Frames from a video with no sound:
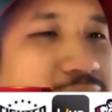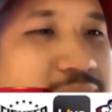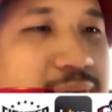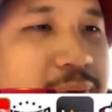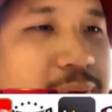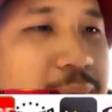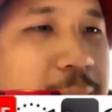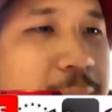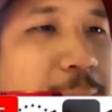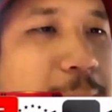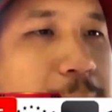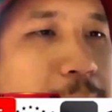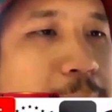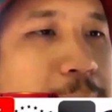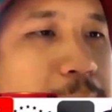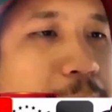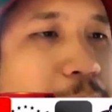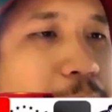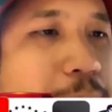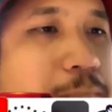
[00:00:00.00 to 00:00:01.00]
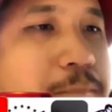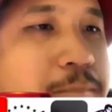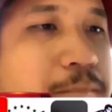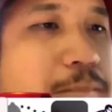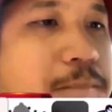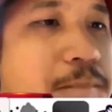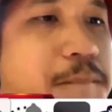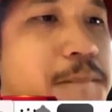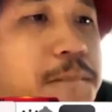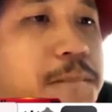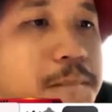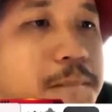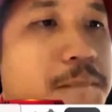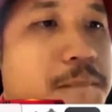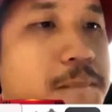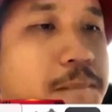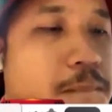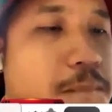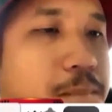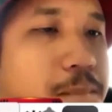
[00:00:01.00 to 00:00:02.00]
ก้องเกียรติมาแทนใครมา แทนวรพ
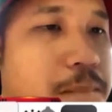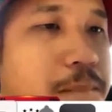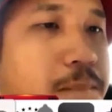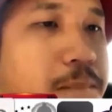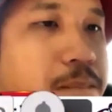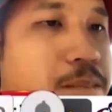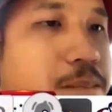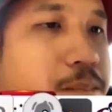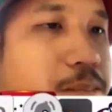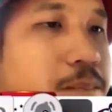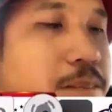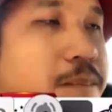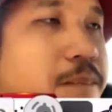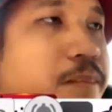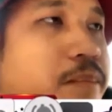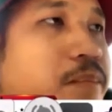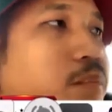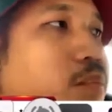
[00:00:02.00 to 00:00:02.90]
ลนี่แล้วมั้งจำไม่ผิดอ่ะ